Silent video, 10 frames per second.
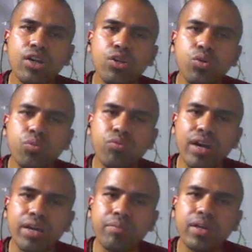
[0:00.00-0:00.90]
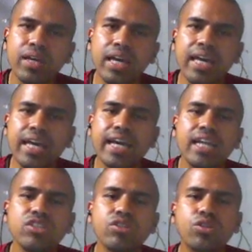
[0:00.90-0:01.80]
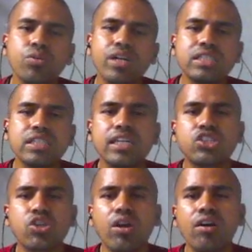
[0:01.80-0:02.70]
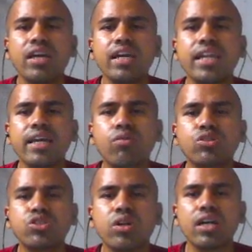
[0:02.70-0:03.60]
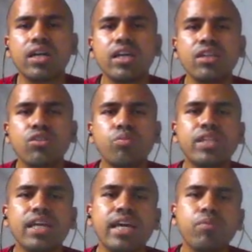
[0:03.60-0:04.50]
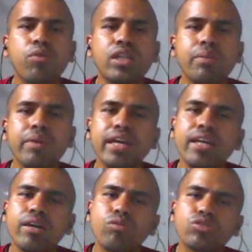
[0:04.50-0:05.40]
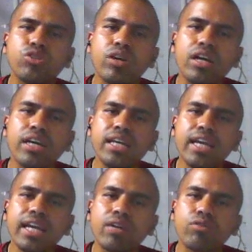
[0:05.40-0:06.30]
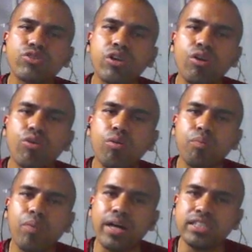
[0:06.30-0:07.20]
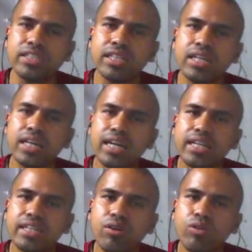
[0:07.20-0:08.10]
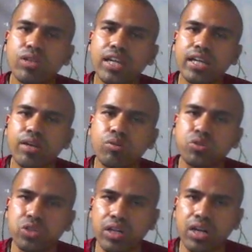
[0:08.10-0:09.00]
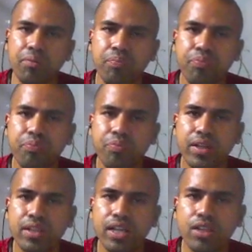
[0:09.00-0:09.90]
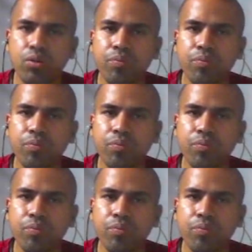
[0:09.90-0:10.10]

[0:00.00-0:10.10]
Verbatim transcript: টু ফাইভ এখানে যদি তোমাকে জিজ্ঞেস করা হয় এর একক সংখ্যা কি তুমি দেখেই বলে দেবে এর একক সংখ্যা কি একক সংখ্যা হলো পাঁচ এটা হলো তার একক সংখ্যা তাই তো